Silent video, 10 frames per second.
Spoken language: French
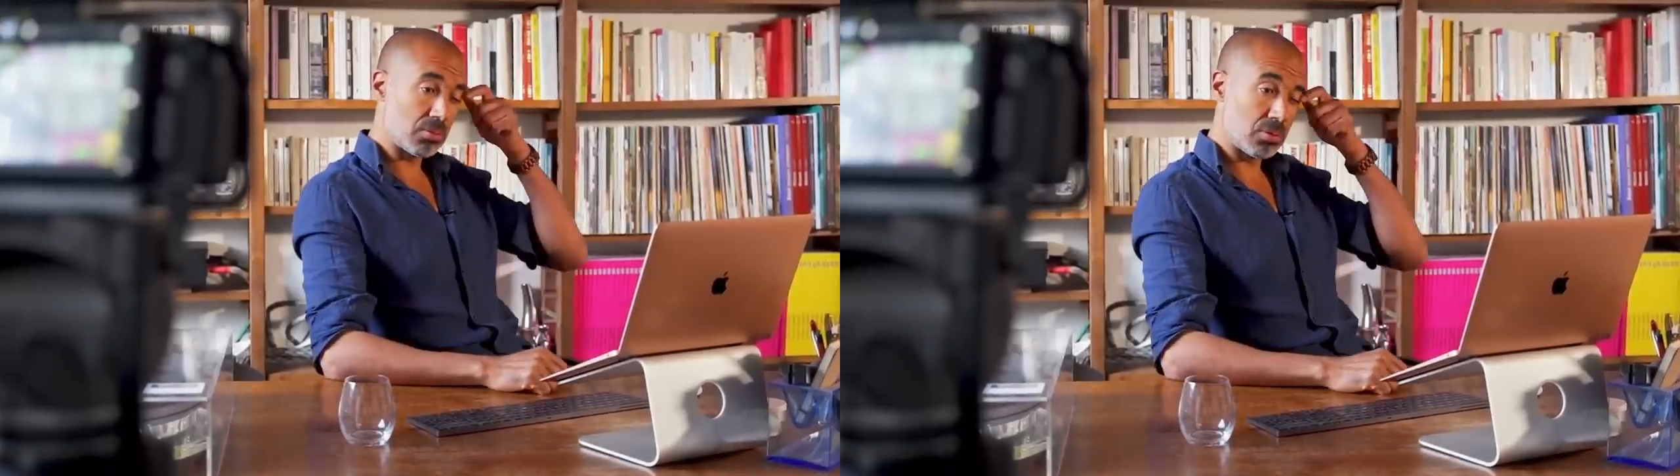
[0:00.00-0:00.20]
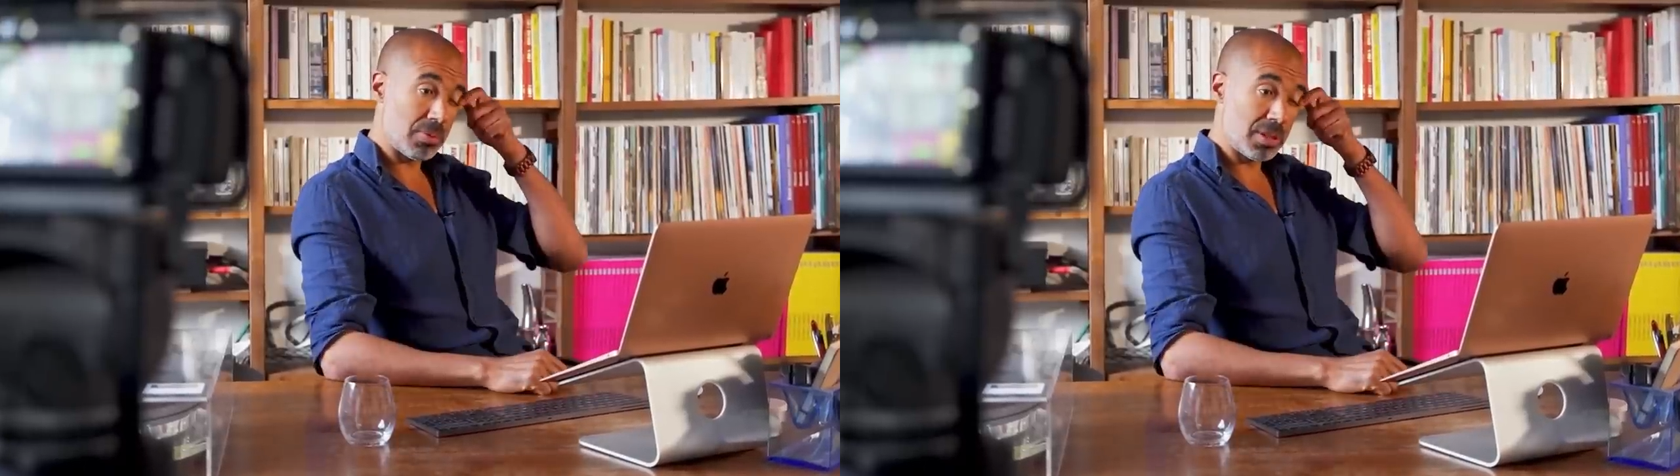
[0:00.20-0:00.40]

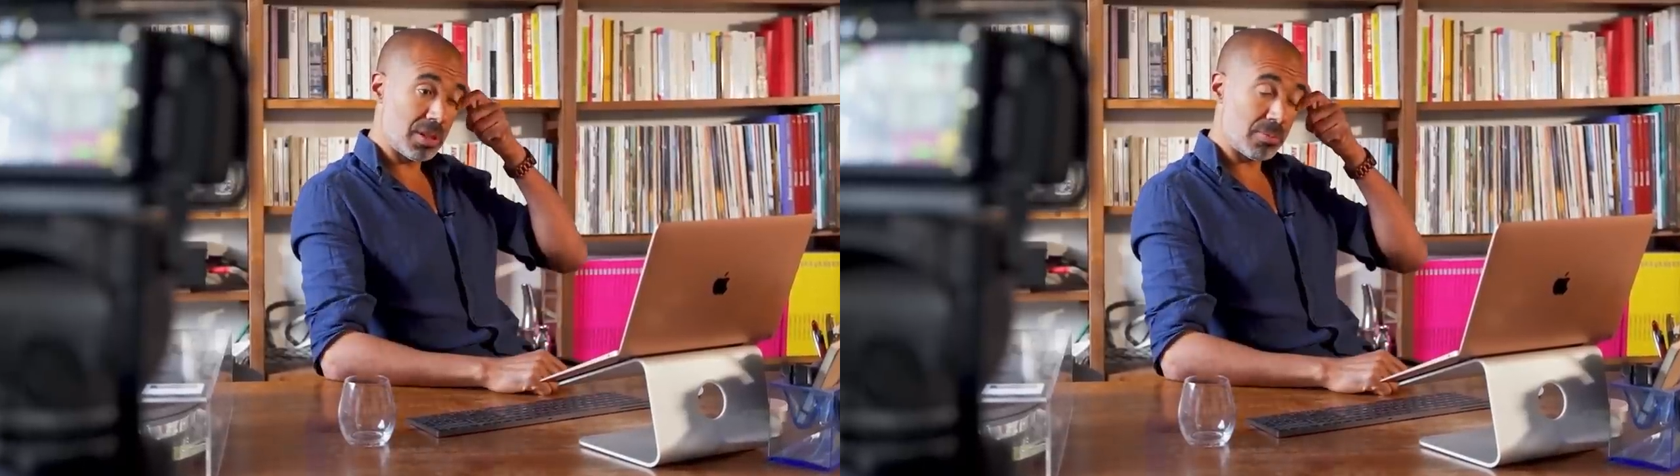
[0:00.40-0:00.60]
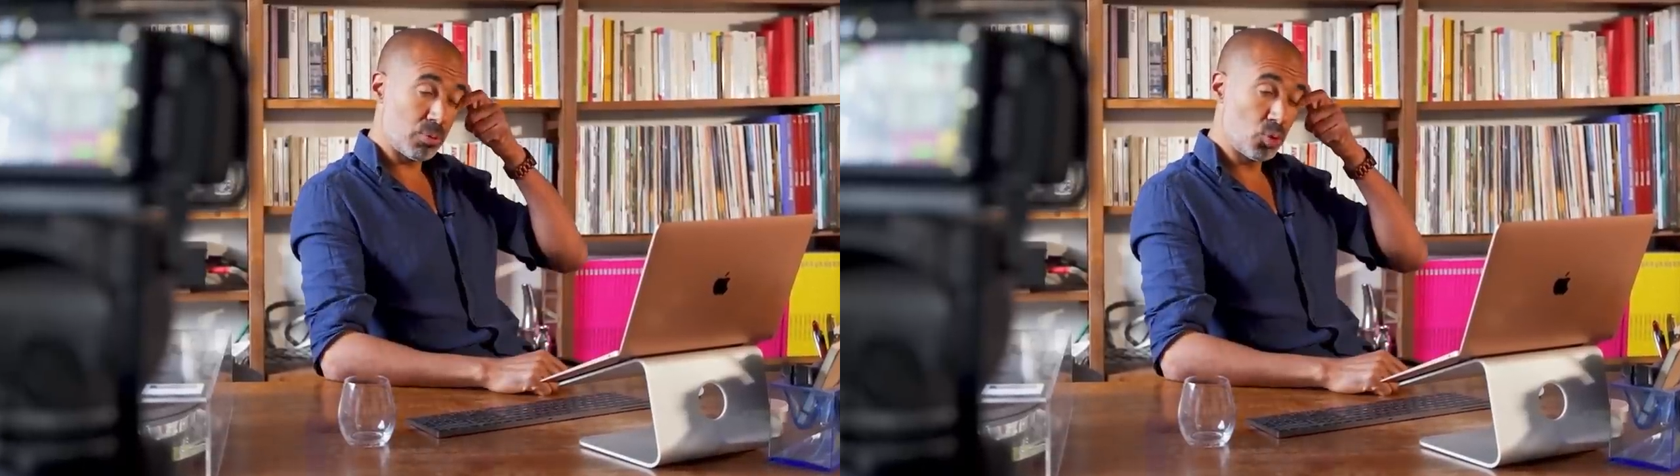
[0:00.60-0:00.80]
de
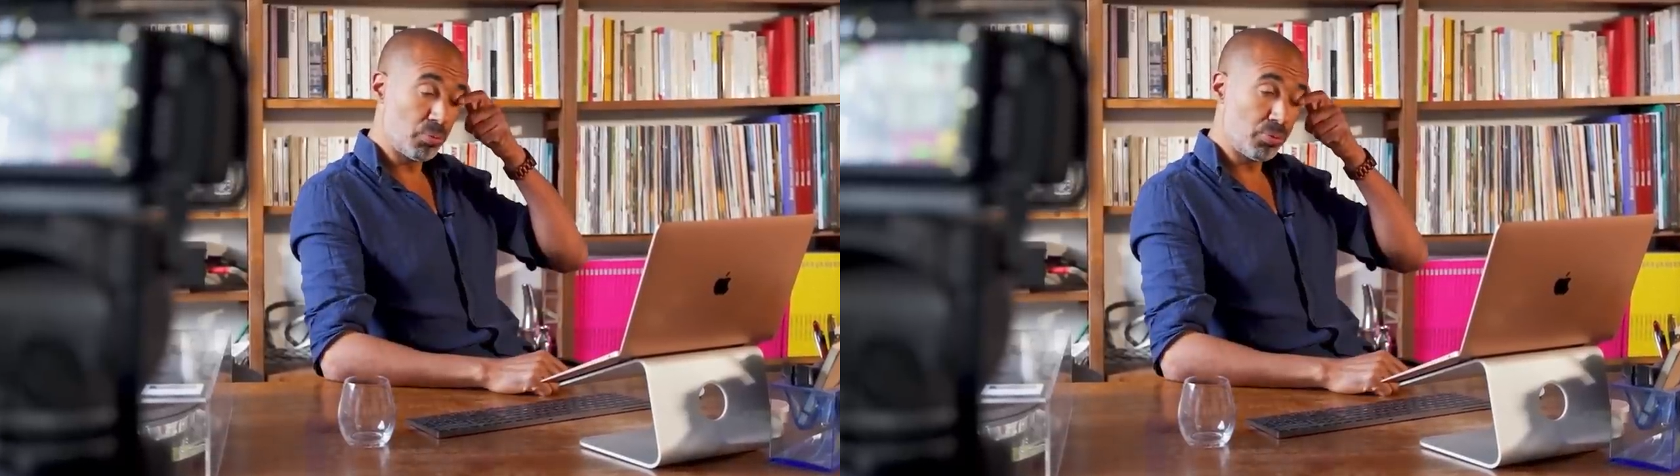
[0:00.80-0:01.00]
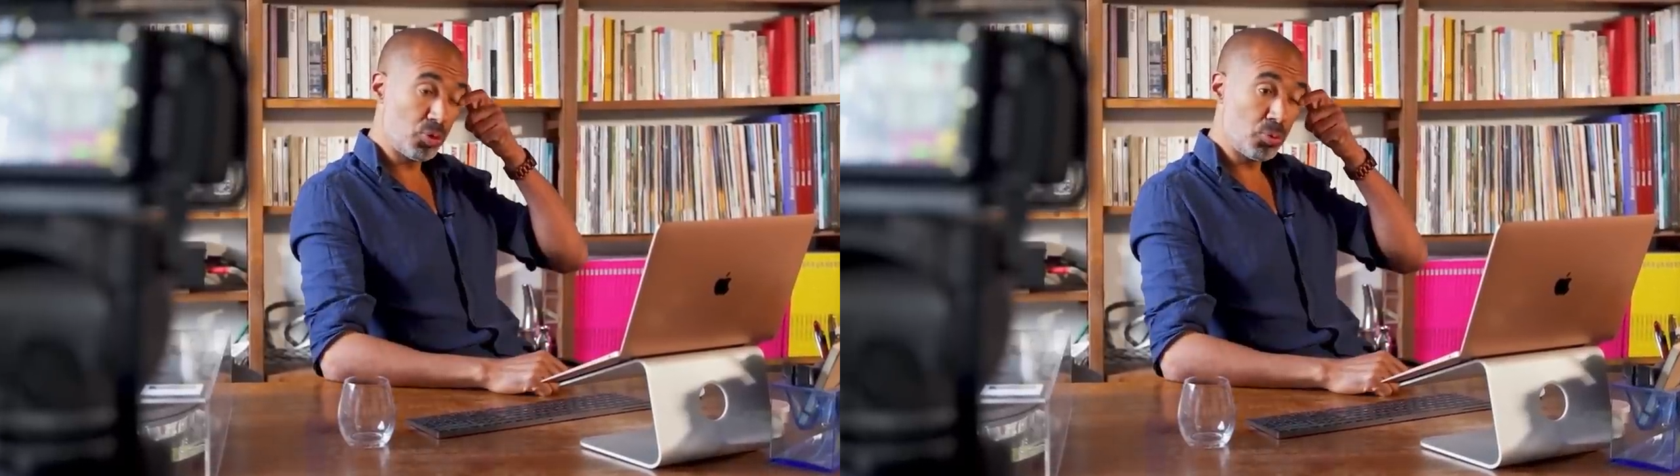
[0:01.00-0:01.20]
manière beaucoup
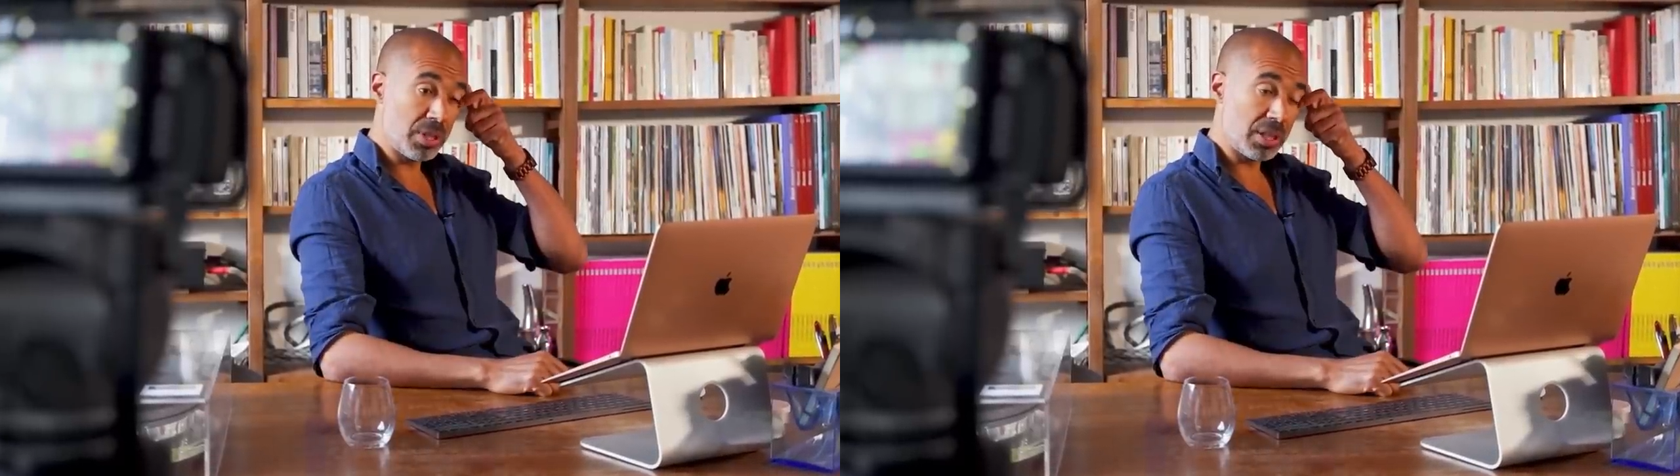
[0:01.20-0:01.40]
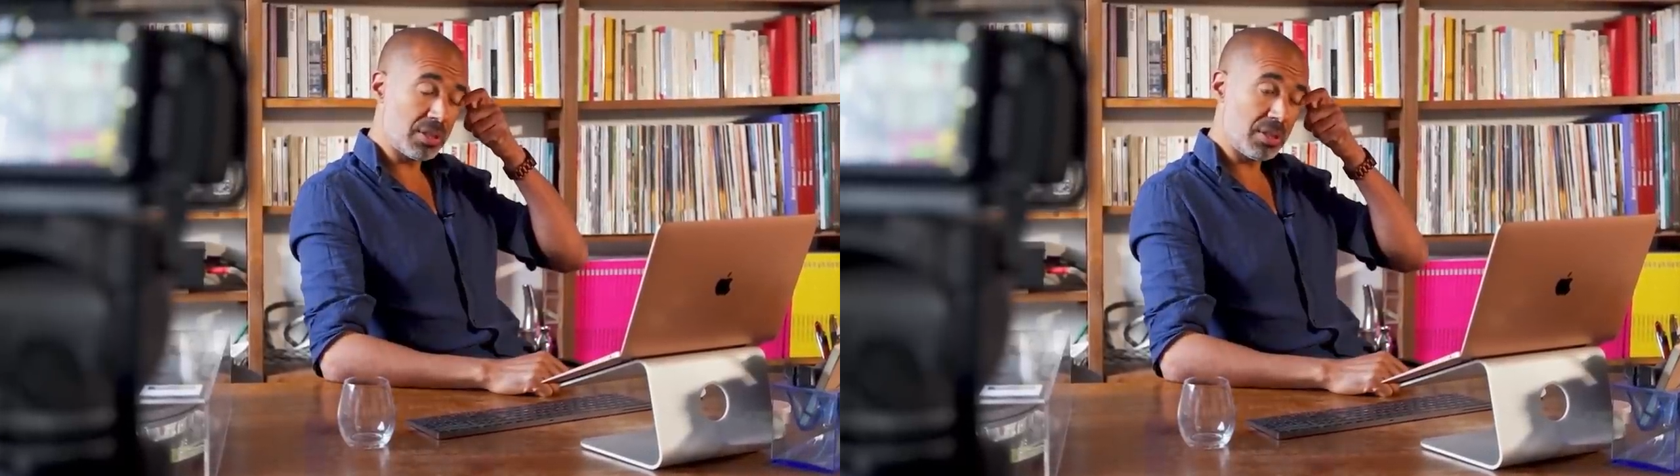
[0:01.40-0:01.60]
plus
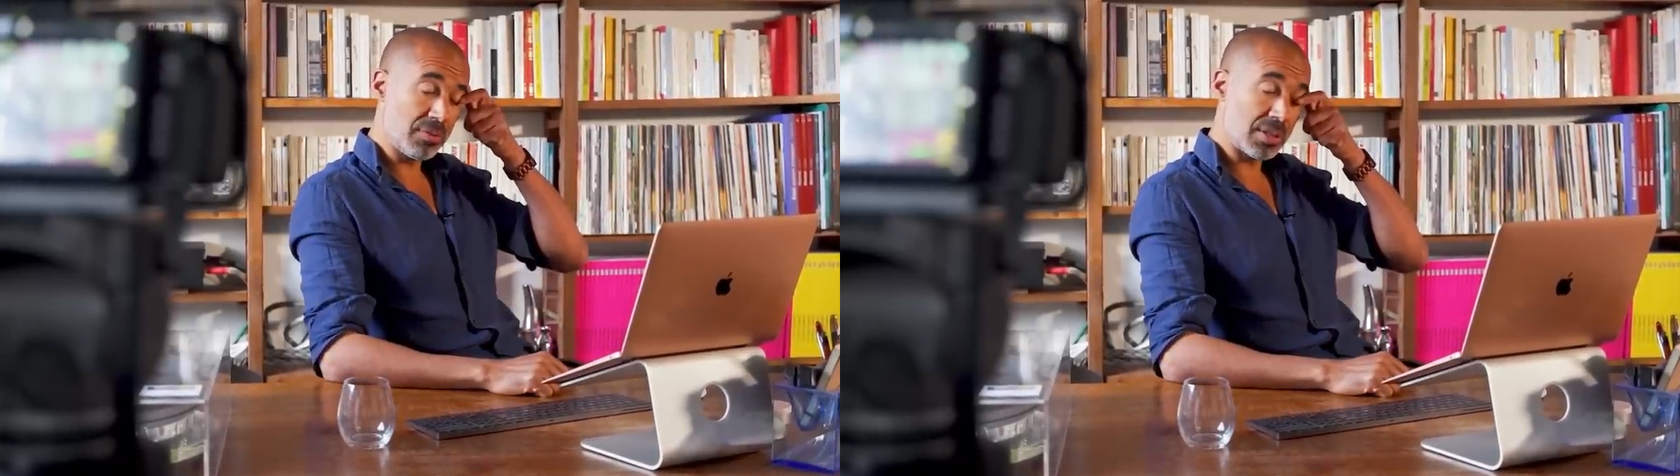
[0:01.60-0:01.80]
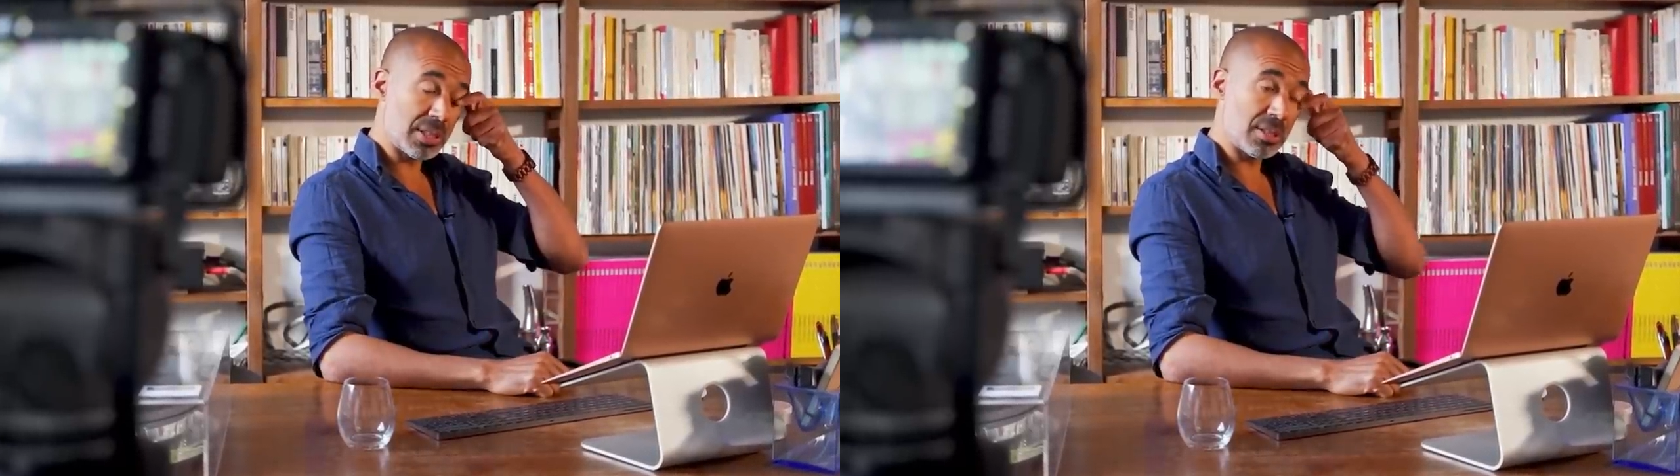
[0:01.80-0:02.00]

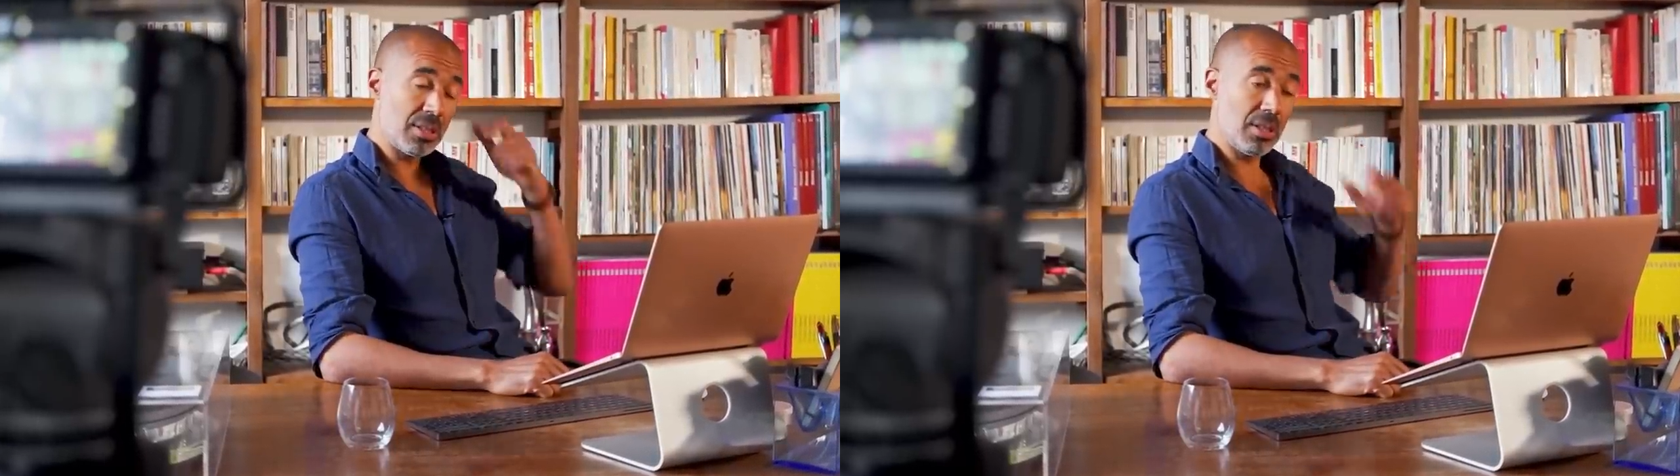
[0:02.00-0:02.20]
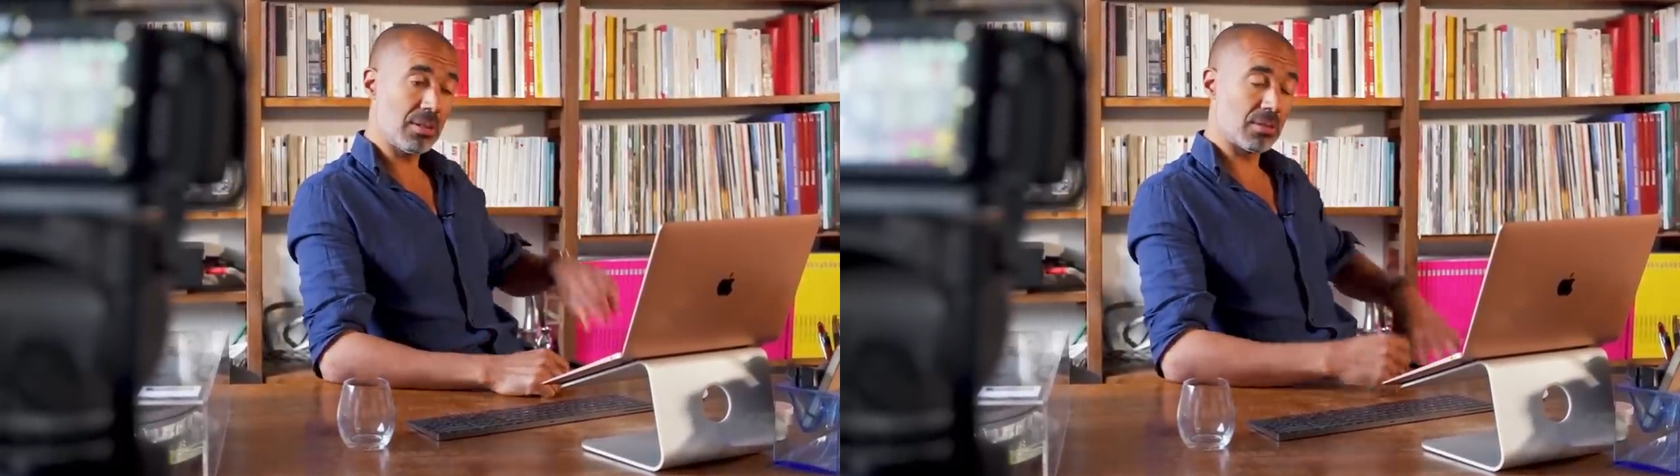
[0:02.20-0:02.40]
subjective, celle-ci,